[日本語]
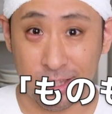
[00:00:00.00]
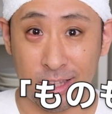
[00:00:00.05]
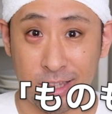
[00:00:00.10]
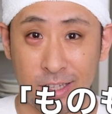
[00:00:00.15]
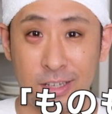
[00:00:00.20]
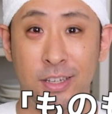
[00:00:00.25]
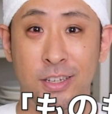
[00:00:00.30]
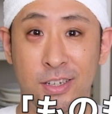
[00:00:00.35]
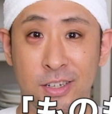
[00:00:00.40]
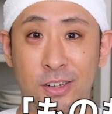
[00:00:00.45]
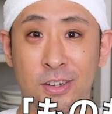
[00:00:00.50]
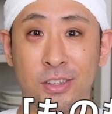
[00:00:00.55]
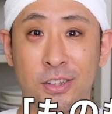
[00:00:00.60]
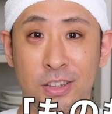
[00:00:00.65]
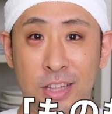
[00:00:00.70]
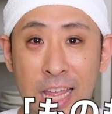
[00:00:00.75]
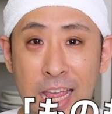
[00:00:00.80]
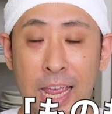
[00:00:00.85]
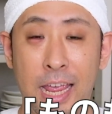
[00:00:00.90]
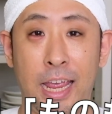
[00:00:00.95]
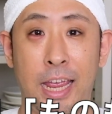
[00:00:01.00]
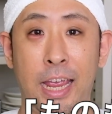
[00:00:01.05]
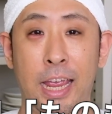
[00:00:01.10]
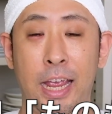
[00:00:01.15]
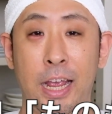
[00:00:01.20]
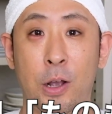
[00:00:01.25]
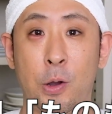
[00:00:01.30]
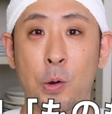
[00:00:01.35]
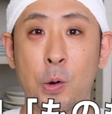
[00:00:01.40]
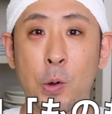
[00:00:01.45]
ということで、
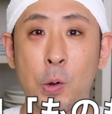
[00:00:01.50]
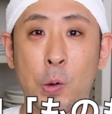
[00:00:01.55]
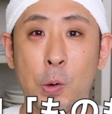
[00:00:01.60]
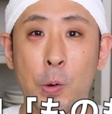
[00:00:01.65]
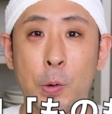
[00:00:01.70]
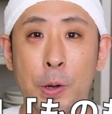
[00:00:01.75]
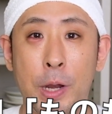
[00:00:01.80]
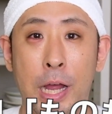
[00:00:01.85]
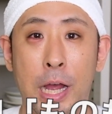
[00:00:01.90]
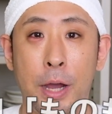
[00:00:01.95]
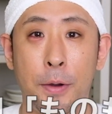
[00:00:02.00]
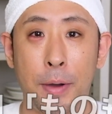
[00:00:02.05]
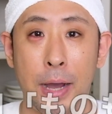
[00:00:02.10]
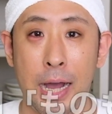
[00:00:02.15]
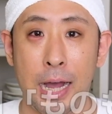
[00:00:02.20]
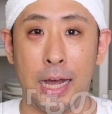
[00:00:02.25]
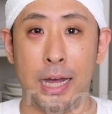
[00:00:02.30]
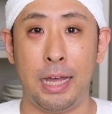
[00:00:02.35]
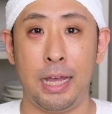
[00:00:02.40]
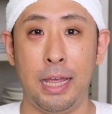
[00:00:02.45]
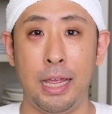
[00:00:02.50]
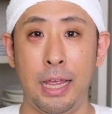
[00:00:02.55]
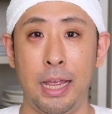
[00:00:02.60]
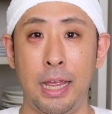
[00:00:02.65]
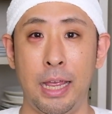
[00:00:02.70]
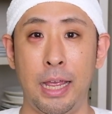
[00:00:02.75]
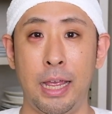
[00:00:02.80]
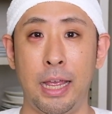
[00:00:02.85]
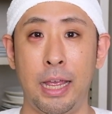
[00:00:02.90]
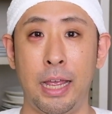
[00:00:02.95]
えー、このコーナーは、
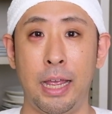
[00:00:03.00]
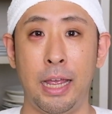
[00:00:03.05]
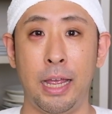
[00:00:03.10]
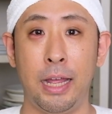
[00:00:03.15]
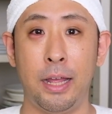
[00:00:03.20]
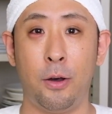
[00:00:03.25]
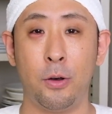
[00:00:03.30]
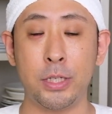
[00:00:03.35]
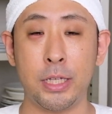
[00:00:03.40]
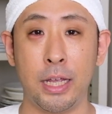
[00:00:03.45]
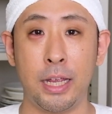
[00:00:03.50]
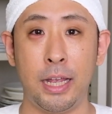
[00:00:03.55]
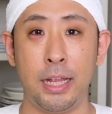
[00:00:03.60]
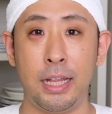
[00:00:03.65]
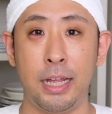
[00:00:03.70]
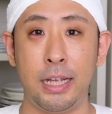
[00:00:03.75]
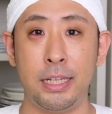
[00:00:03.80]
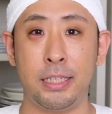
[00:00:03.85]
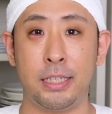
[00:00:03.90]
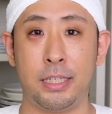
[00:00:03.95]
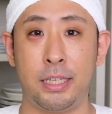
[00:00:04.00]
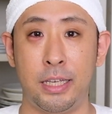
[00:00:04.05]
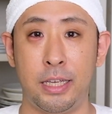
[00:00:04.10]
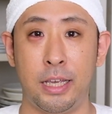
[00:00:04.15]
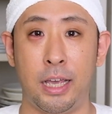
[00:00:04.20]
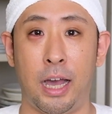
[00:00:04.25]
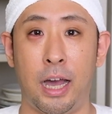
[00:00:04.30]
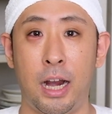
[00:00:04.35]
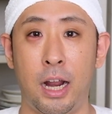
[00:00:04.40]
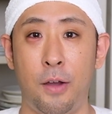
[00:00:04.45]
えー、お酒大好
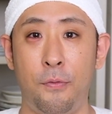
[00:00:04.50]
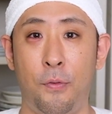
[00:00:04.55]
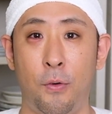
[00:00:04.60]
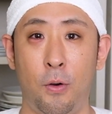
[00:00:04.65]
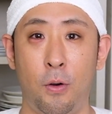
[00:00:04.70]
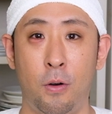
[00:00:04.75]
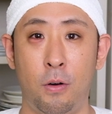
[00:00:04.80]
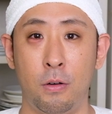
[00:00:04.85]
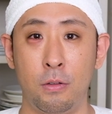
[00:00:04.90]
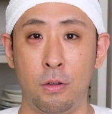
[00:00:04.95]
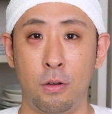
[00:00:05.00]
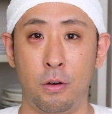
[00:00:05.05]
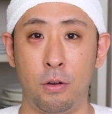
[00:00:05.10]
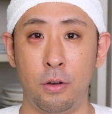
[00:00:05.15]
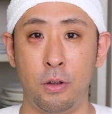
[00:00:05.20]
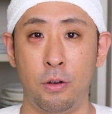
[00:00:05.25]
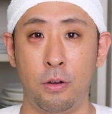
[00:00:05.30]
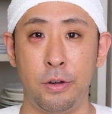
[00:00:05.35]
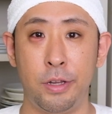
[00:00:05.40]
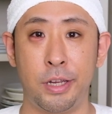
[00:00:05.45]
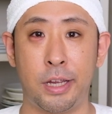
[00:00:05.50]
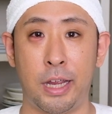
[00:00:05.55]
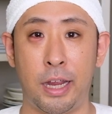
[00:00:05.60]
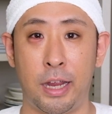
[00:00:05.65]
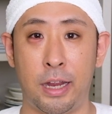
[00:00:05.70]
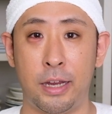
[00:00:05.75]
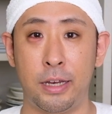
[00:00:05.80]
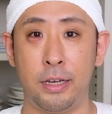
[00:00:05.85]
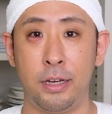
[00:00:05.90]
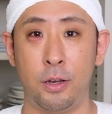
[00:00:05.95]
きアラフォーの料理
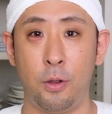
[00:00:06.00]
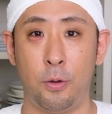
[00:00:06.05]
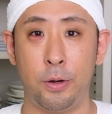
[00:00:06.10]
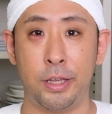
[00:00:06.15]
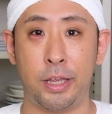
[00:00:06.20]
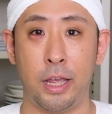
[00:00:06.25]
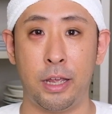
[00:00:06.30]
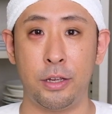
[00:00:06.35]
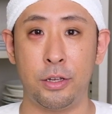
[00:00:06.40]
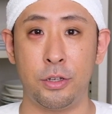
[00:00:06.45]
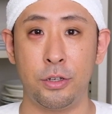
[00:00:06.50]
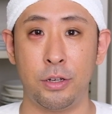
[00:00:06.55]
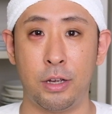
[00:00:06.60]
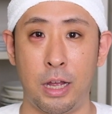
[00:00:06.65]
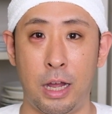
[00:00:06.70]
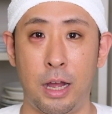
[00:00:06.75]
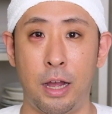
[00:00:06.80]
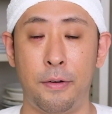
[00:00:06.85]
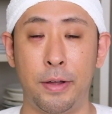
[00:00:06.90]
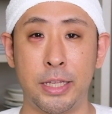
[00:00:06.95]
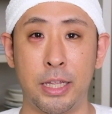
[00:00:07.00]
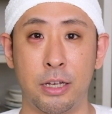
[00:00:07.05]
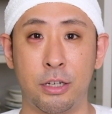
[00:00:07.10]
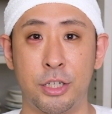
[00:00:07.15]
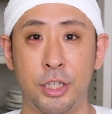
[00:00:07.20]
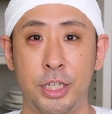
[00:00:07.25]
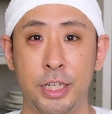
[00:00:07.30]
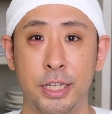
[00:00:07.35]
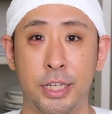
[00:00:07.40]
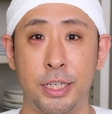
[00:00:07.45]
系料理研究家
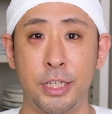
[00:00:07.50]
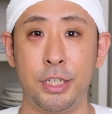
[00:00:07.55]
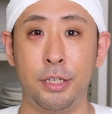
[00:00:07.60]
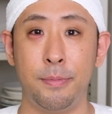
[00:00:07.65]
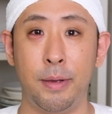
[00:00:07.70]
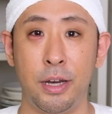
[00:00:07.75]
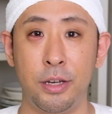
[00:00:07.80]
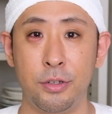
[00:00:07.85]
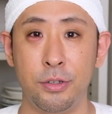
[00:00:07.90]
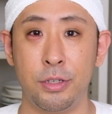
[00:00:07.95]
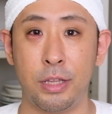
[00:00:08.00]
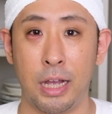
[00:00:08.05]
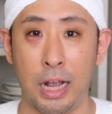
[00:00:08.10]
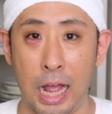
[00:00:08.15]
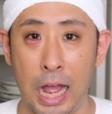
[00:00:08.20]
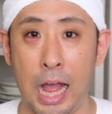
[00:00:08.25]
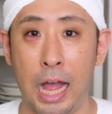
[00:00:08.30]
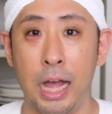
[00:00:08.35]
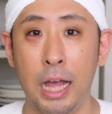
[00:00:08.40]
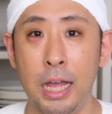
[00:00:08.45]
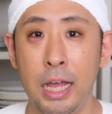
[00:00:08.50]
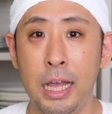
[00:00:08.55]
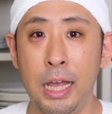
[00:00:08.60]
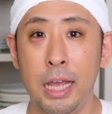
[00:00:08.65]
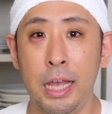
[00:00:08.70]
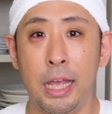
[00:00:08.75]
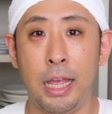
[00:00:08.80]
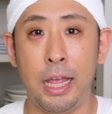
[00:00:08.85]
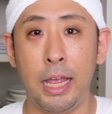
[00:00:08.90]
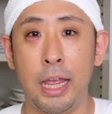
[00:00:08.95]
私木島隆太が
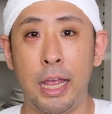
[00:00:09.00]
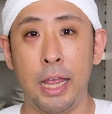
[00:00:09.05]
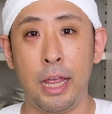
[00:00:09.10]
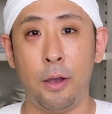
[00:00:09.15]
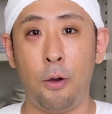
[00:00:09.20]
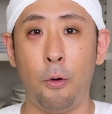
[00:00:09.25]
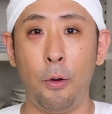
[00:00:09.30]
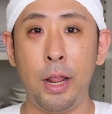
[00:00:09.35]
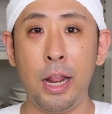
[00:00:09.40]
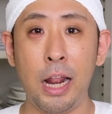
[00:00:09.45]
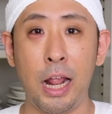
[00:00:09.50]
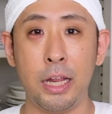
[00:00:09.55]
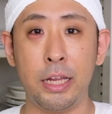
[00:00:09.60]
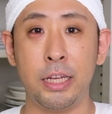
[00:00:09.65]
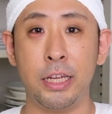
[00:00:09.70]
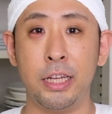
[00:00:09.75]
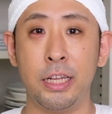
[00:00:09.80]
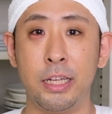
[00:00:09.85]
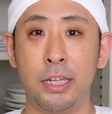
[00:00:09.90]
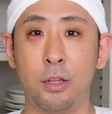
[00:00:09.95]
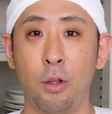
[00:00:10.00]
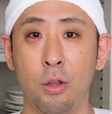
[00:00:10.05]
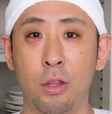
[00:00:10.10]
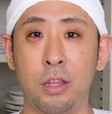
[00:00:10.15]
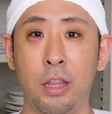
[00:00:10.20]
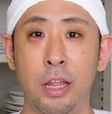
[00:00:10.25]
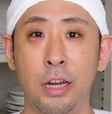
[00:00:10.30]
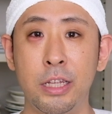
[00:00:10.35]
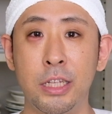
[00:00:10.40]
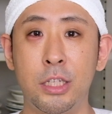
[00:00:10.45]
えー、俺らに
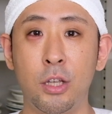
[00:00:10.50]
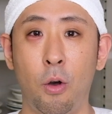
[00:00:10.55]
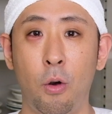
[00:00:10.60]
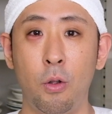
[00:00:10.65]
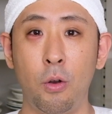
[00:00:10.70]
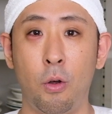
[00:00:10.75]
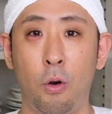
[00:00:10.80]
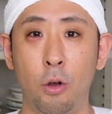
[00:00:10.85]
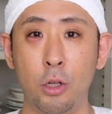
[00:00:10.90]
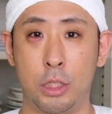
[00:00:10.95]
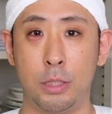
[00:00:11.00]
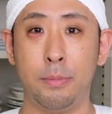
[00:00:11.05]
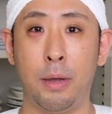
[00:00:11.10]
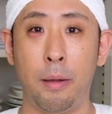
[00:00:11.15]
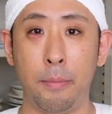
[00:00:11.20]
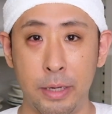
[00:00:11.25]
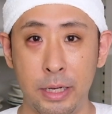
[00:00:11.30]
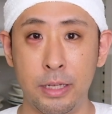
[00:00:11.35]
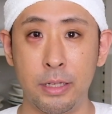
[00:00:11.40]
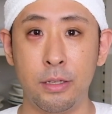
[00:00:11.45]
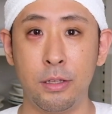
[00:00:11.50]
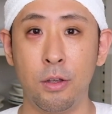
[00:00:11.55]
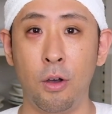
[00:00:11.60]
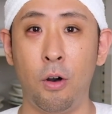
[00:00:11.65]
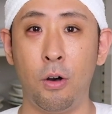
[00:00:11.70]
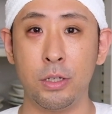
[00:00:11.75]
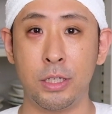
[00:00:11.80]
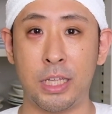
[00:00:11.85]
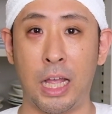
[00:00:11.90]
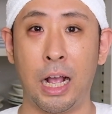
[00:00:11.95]
とって理想のおつまみ
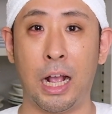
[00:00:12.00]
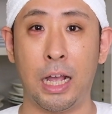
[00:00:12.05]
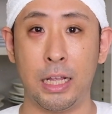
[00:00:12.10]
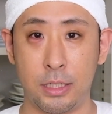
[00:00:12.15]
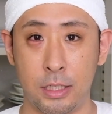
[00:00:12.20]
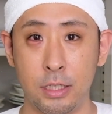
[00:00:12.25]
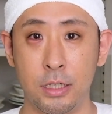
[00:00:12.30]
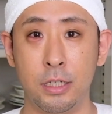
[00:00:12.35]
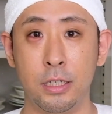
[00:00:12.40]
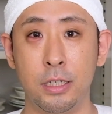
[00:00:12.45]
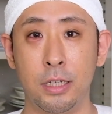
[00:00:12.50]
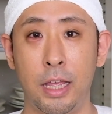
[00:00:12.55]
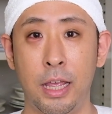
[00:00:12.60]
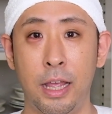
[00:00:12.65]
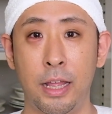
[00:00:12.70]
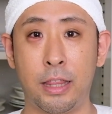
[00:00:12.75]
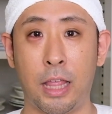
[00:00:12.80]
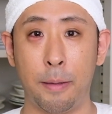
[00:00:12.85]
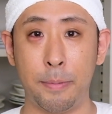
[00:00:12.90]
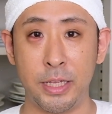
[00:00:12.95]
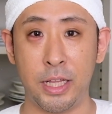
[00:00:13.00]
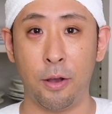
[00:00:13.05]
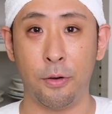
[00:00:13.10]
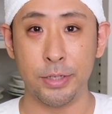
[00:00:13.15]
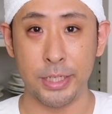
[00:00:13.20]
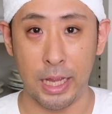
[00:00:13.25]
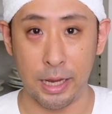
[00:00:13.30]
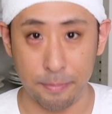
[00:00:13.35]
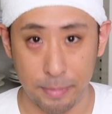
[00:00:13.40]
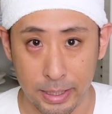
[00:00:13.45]
を探す、えー、旅でご
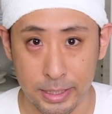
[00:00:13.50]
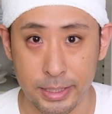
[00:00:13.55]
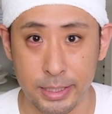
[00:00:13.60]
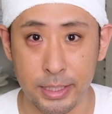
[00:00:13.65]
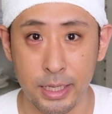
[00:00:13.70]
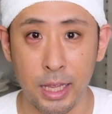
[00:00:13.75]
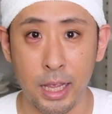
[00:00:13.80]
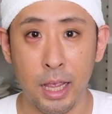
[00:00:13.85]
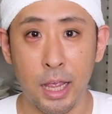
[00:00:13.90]
ざいます